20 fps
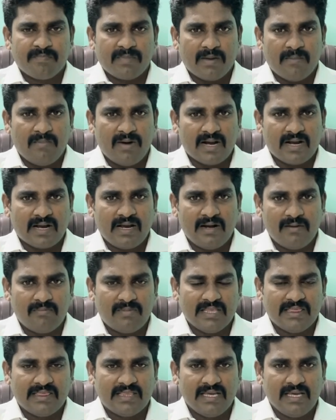மக்கள்
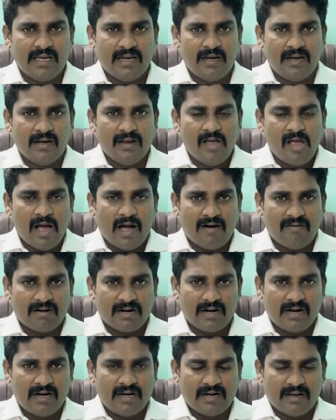மத்தியில்
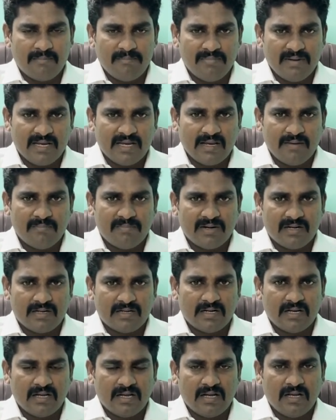அவர்கள் நம்பிக்கை
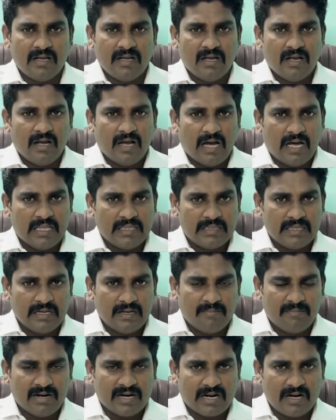பெற்று அந்த
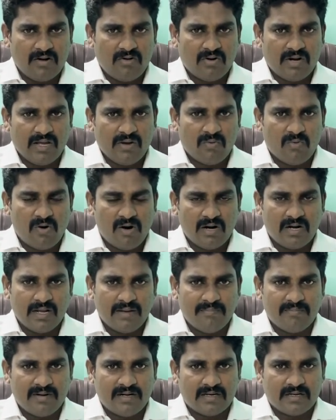மக்களுடைய ஓட்டை
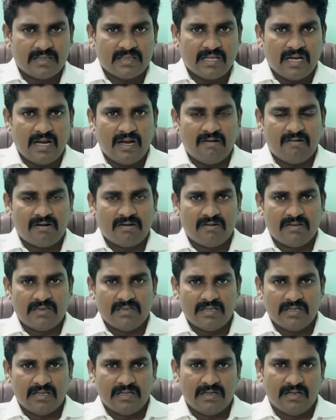பெற்றுத்தான் அவர்
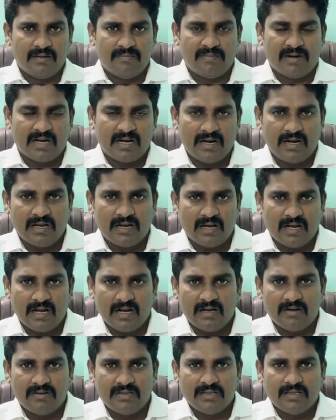வந்து மக்களுக்காக
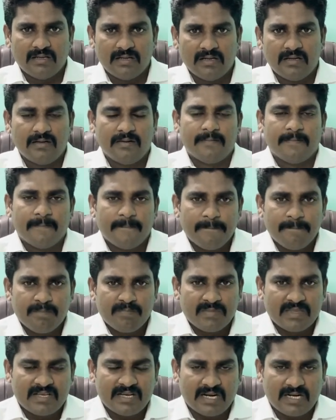வந்து
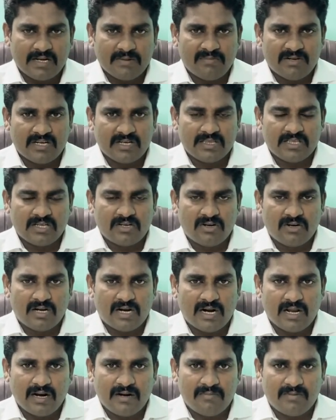சட்டமன்றத்துக்கோ
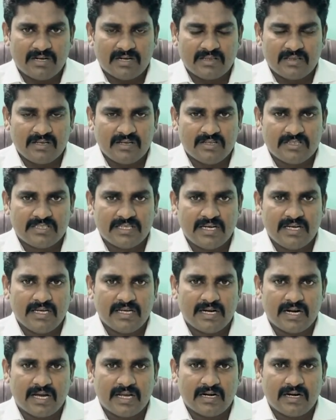நாடாளுமன்றத்துக்கோ
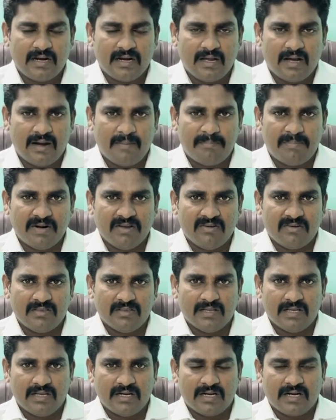செல்லுகிறார்கள் அப்படி
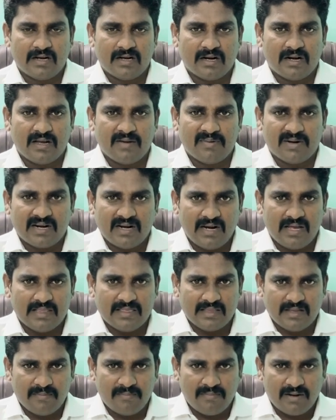வந்து இருக்கின்ற நபர்கள்
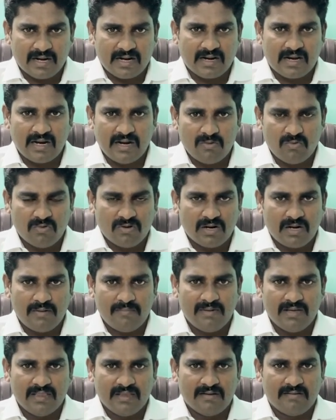அந்த மக்கள் உங்கள்
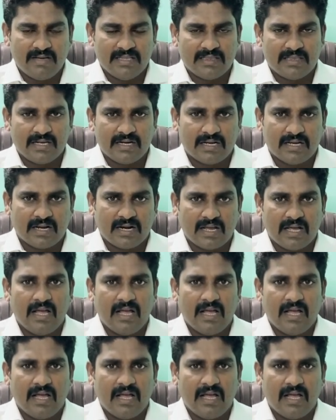மீது வைத்திருக்கிற